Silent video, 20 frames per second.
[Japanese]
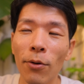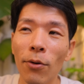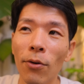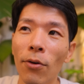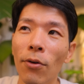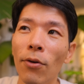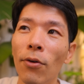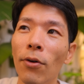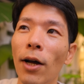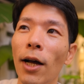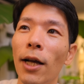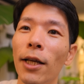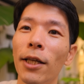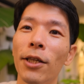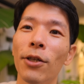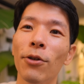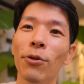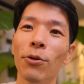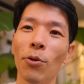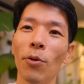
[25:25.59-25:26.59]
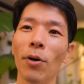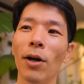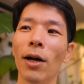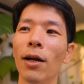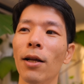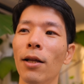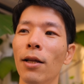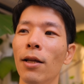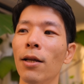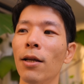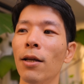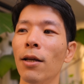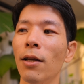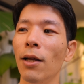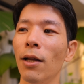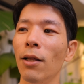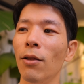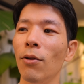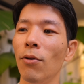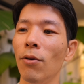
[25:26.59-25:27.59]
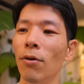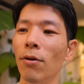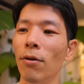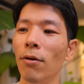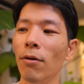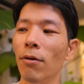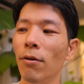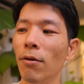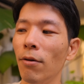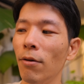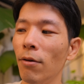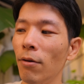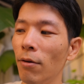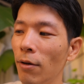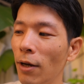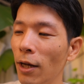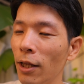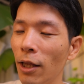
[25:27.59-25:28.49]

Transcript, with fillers: こう IQ とか、あの、